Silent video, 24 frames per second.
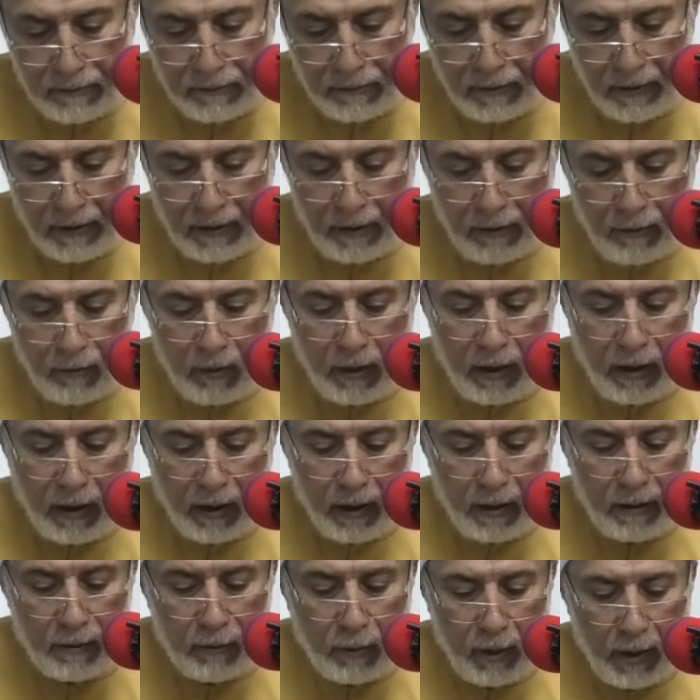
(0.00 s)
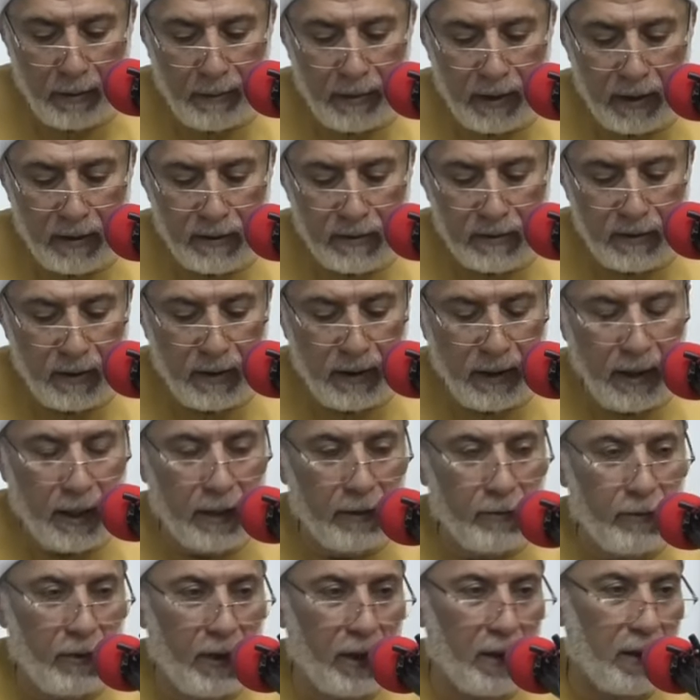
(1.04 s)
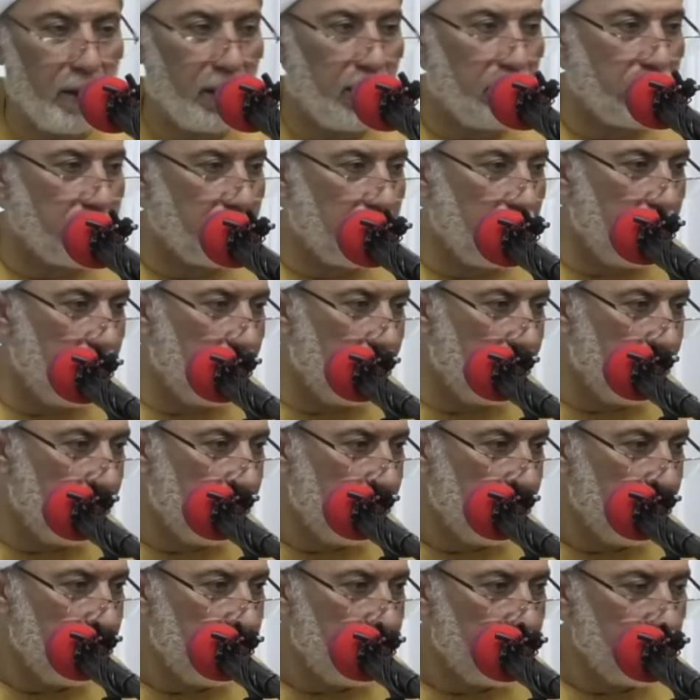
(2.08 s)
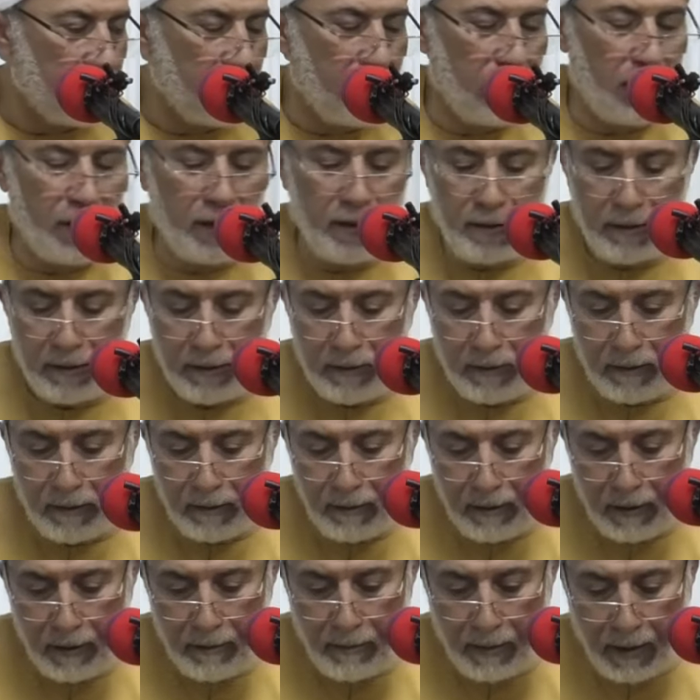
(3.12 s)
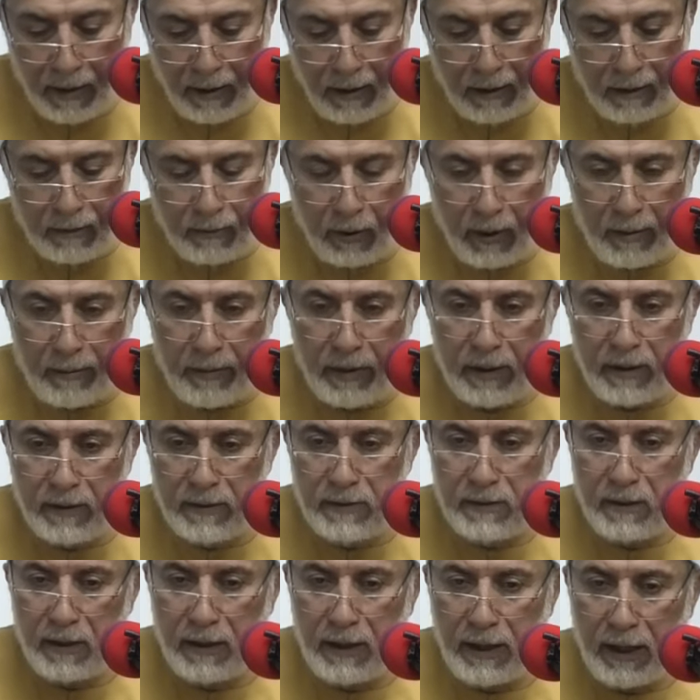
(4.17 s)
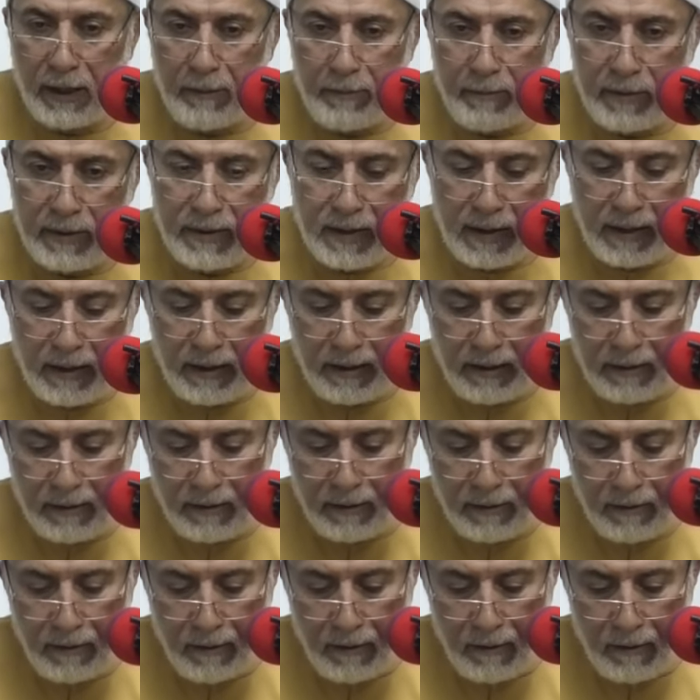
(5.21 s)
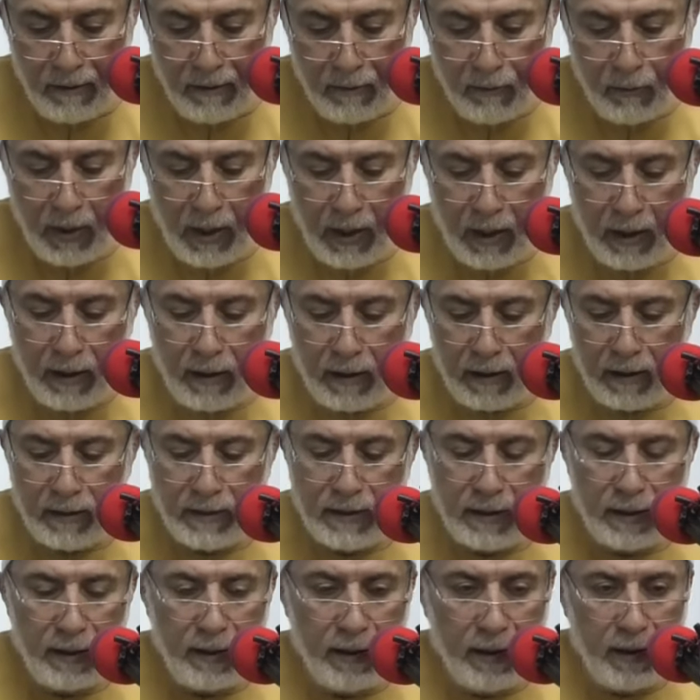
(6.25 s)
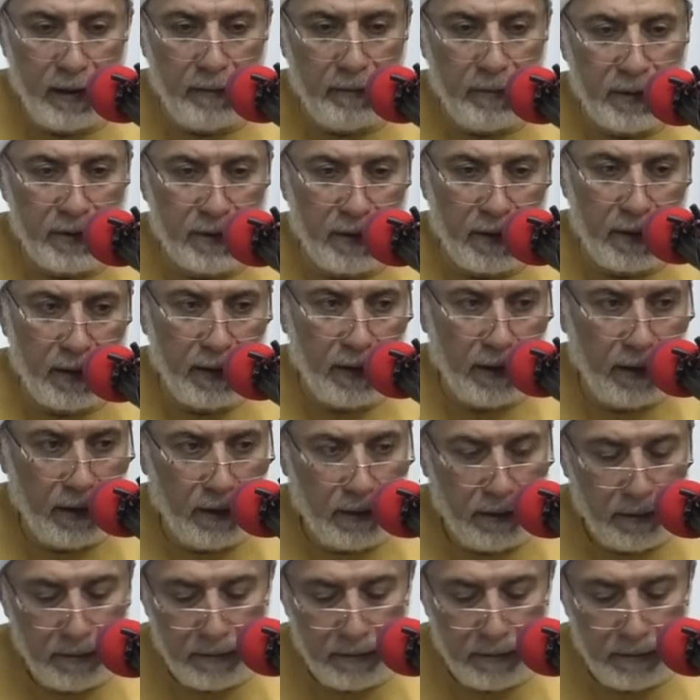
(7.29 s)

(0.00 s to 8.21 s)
احنا نقول خلطوا عملا صالحا وآخر سيئا مش كده يبقى خلطوا عملا صالحا بسيء وآخر سيئا بصالح